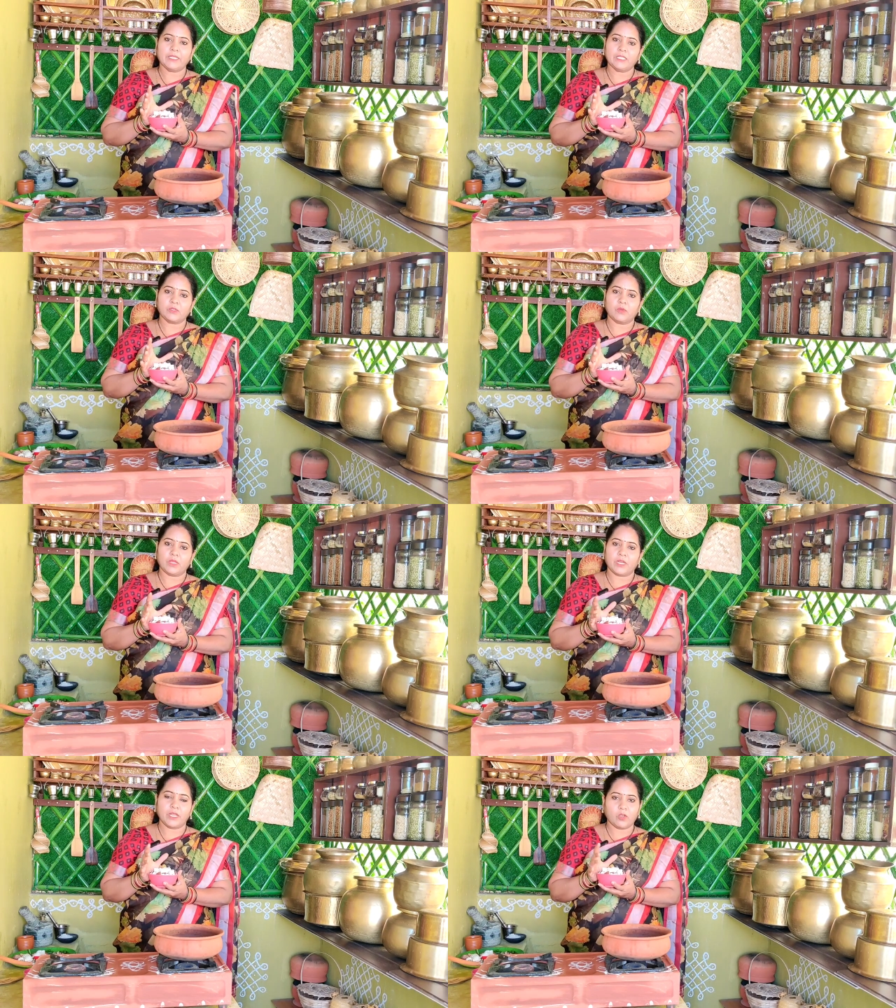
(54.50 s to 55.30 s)
కాయ
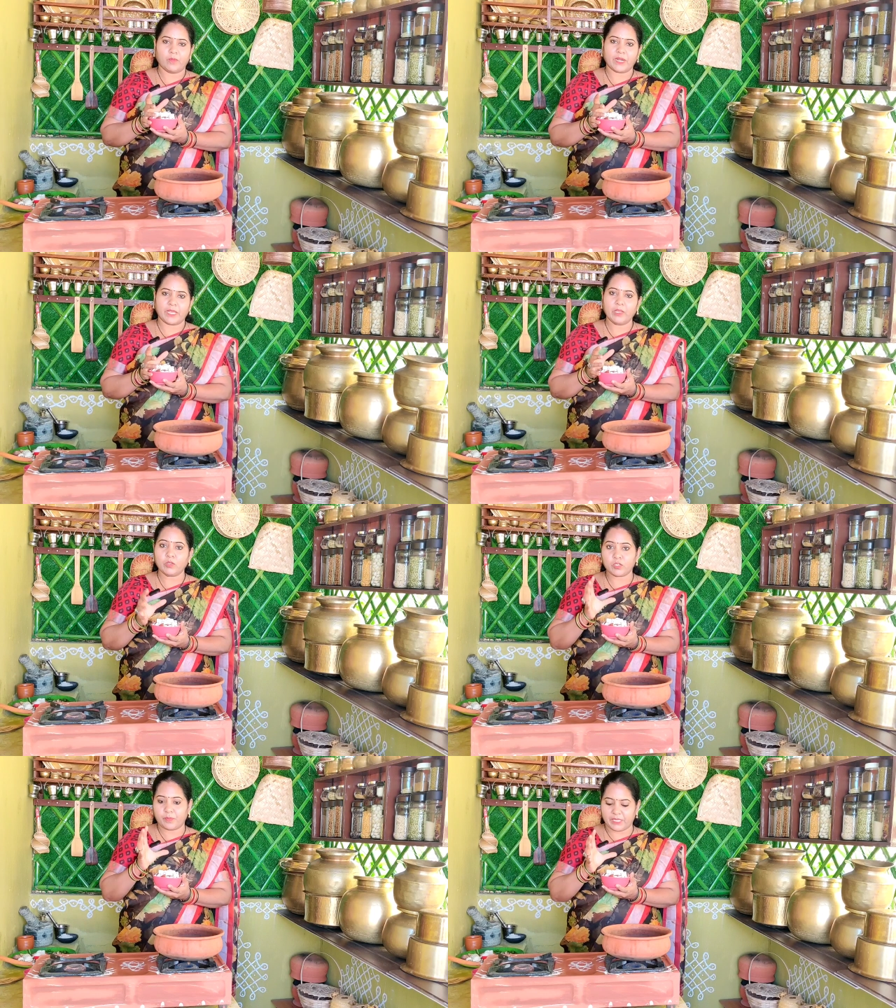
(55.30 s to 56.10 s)
తీసుకున్నానండి కొబ్బరికాయ
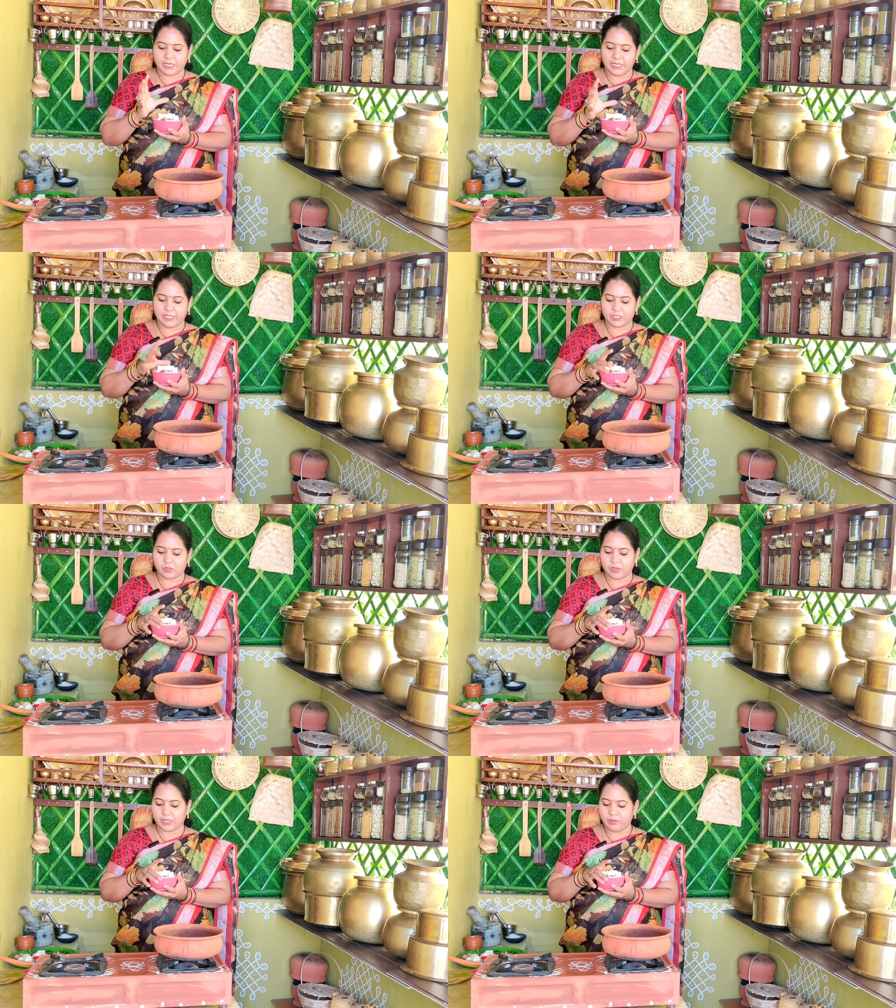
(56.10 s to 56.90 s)
కొంచెం పెద్ద కాయ
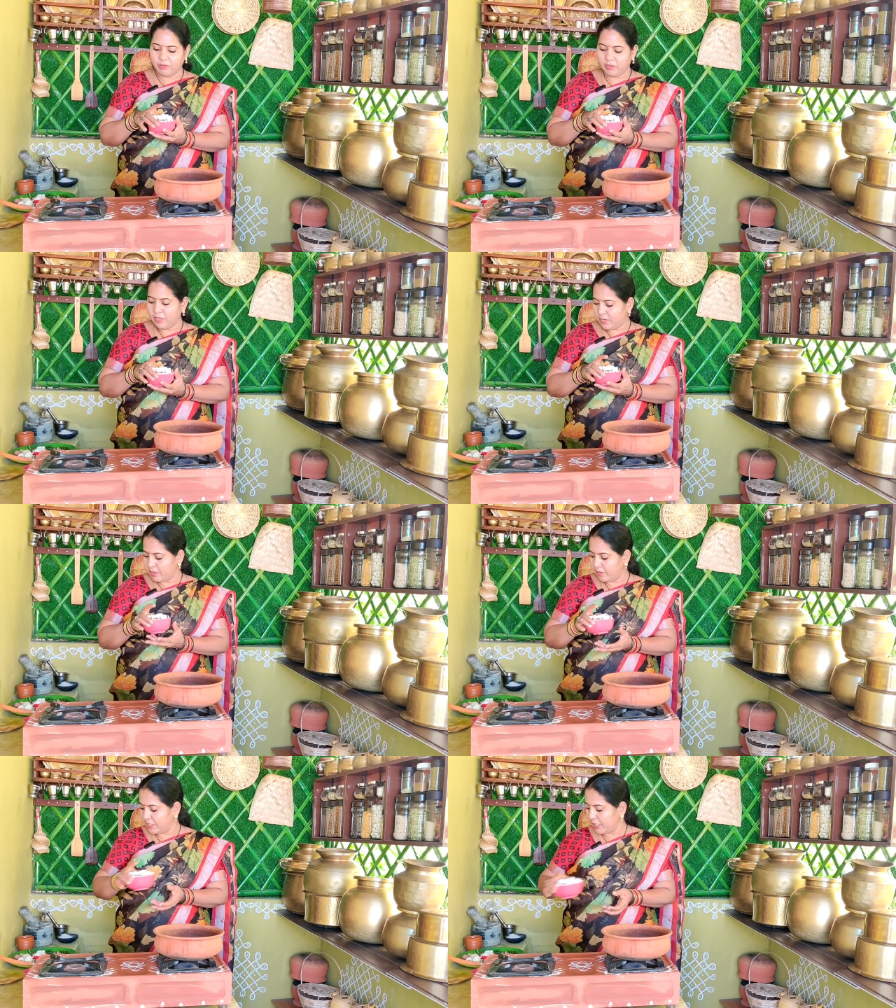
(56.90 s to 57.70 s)
తీసుకున్నాను
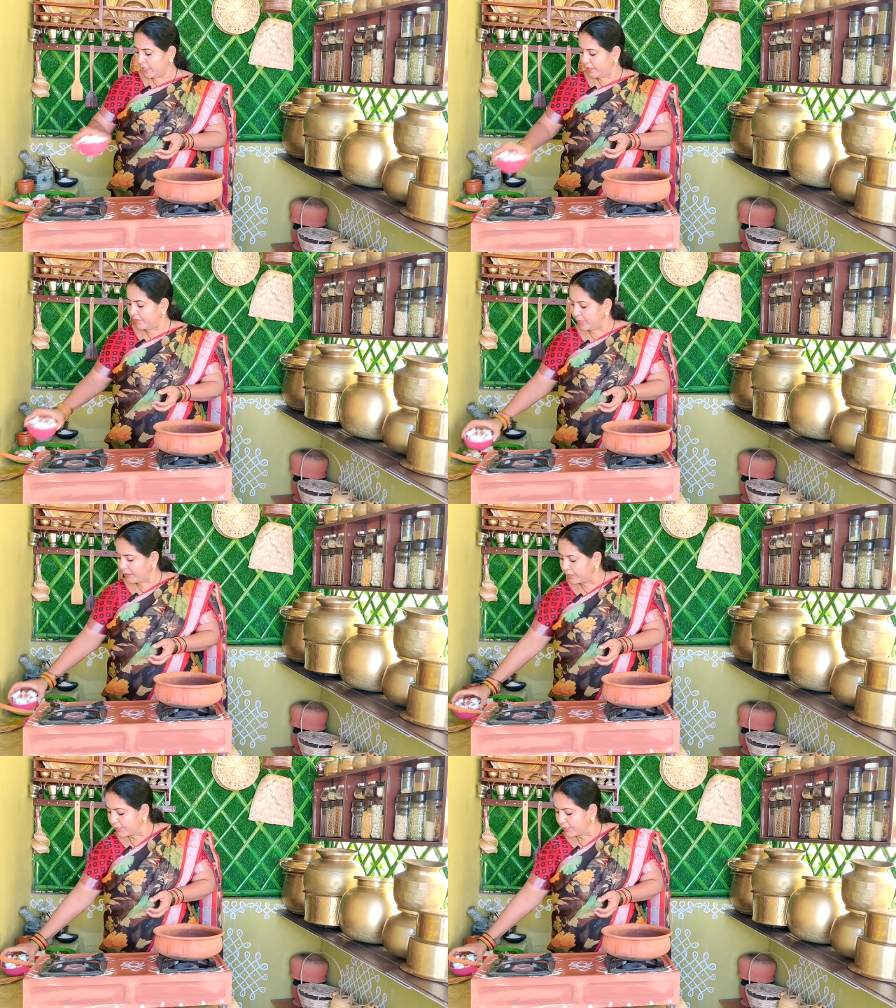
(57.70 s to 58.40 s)
రెండు చెక్కలు ఇవి